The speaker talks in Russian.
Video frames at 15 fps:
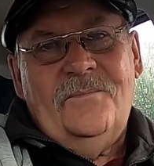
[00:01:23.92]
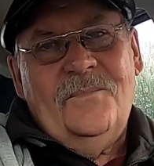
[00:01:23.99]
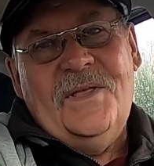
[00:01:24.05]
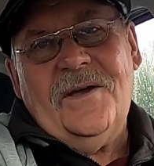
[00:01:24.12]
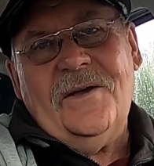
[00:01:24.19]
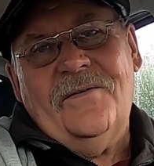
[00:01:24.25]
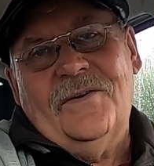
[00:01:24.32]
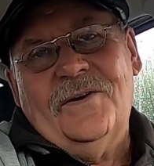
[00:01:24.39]

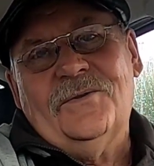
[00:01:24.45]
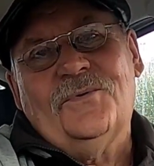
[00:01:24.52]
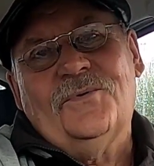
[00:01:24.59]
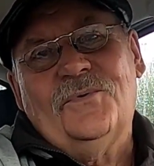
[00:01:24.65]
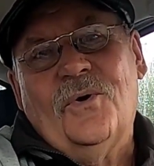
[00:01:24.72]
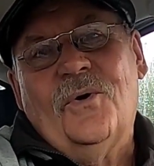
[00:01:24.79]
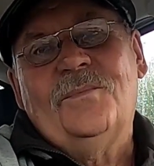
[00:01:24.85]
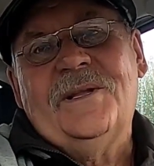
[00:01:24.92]
мне, говорит,
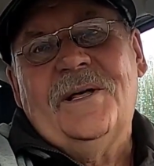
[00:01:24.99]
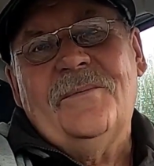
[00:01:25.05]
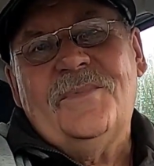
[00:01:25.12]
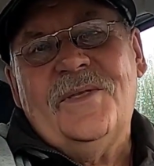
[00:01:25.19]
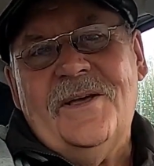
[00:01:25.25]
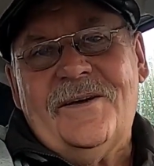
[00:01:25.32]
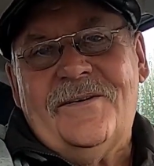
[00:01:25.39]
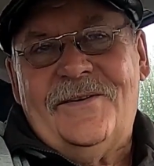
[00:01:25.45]
удобно,
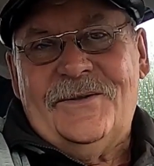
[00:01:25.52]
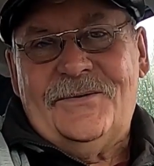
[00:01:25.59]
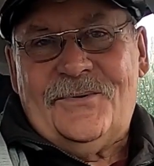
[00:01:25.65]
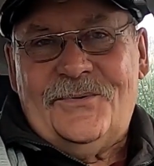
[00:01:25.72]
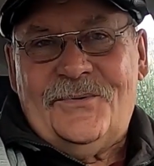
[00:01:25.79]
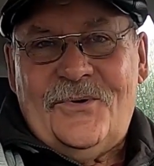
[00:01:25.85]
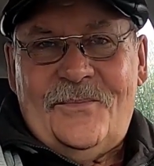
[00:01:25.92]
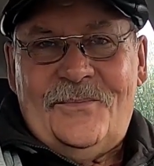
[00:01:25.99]
мне, говорит,
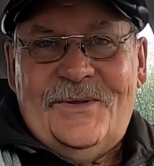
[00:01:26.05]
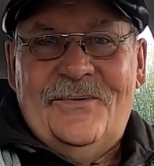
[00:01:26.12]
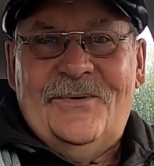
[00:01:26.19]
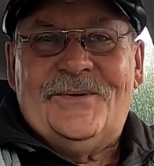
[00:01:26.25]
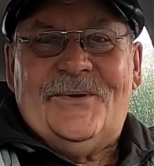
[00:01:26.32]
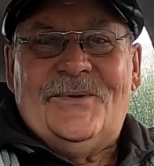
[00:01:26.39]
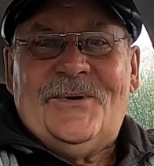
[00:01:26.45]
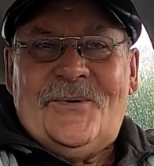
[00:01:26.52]
удобно. И
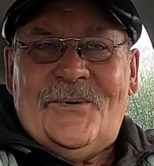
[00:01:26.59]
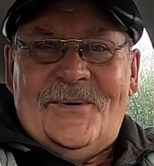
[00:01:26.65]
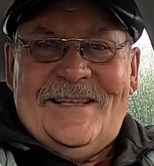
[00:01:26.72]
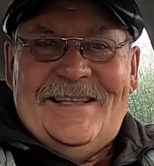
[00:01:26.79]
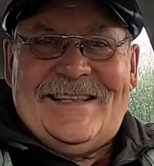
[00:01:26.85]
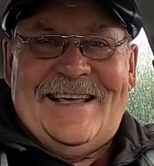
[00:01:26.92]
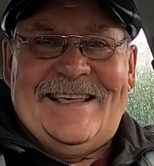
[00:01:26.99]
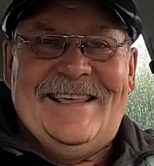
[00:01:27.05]
вот он
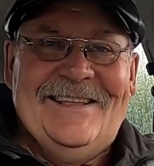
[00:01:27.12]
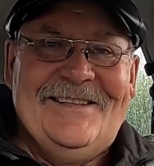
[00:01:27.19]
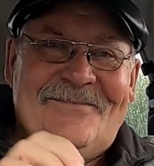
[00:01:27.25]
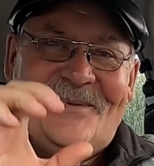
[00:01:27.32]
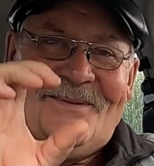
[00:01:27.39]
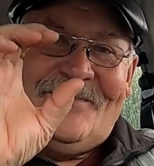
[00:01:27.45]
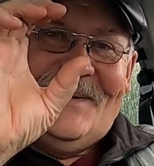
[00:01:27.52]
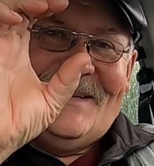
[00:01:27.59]
ходит,
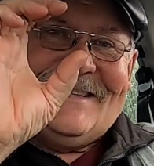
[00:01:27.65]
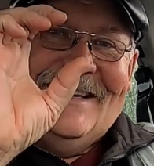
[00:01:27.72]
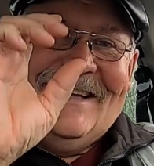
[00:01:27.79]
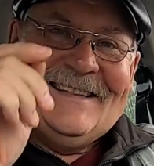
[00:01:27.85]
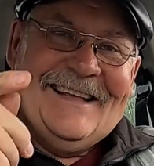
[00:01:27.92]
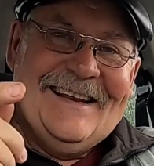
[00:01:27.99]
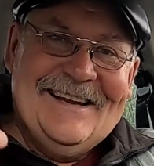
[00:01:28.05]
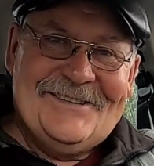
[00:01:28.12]
какие-нибудь
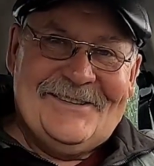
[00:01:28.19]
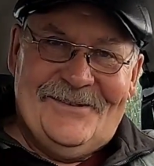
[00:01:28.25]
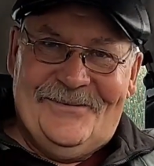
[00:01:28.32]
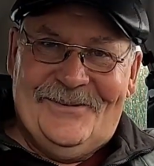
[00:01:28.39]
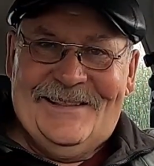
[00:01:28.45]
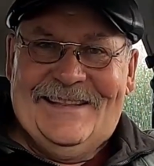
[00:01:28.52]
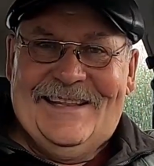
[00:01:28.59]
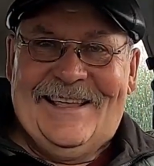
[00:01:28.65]
маслята режет
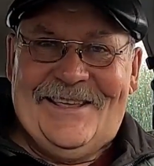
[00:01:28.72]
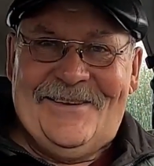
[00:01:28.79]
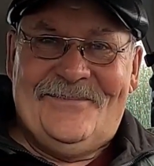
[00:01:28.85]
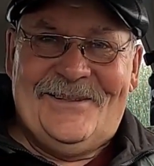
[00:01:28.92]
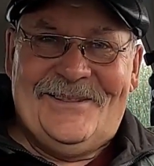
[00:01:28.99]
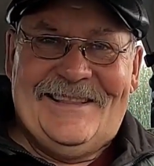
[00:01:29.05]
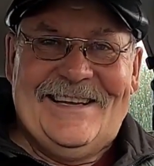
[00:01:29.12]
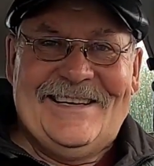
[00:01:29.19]
вот
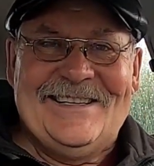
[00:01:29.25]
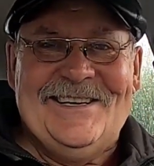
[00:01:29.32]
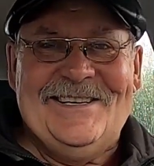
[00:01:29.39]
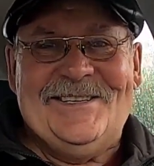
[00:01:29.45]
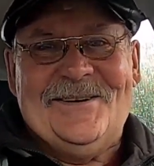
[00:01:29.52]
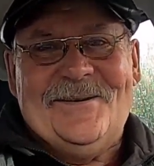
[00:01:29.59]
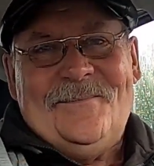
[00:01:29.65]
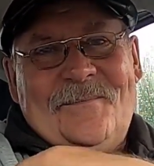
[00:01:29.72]
таким вот
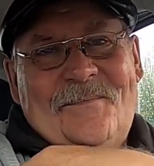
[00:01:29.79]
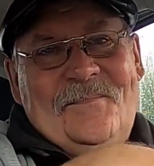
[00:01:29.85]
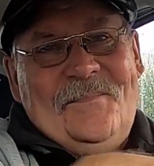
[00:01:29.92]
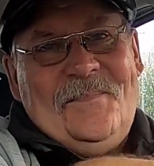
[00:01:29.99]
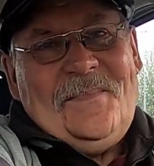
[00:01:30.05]
ножищем.